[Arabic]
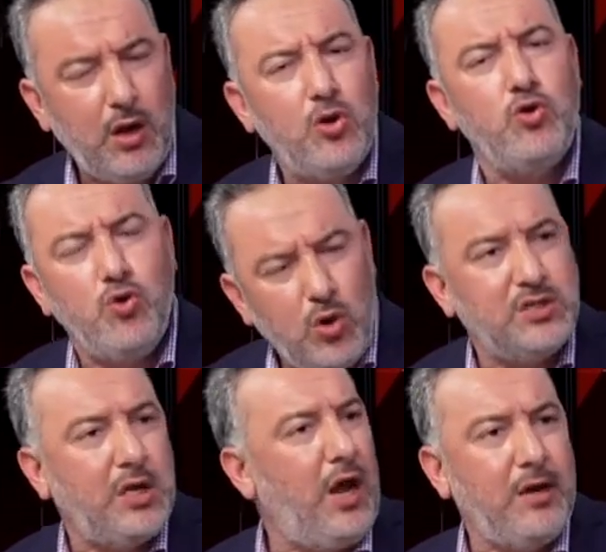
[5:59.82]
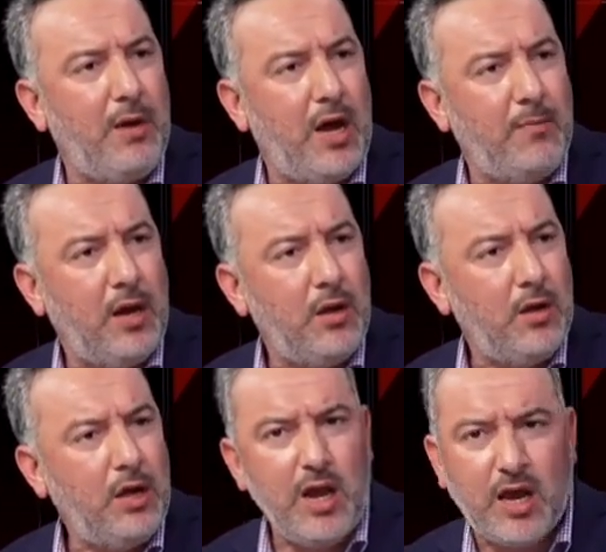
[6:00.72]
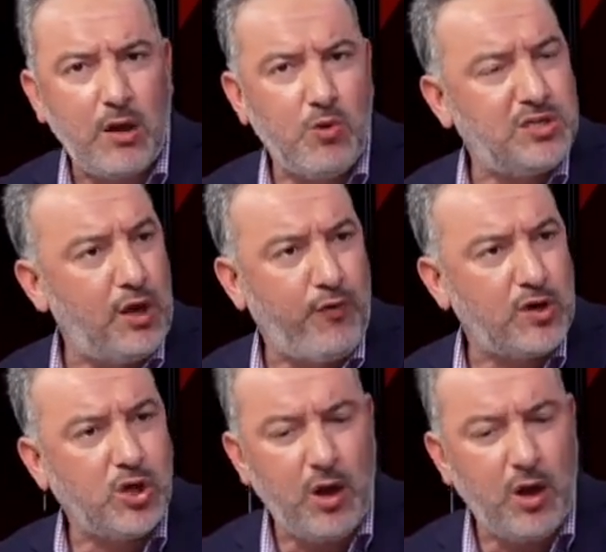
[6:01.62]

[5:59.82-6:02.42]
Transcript: يعزل عن مهامه إذا كان وزير فاشل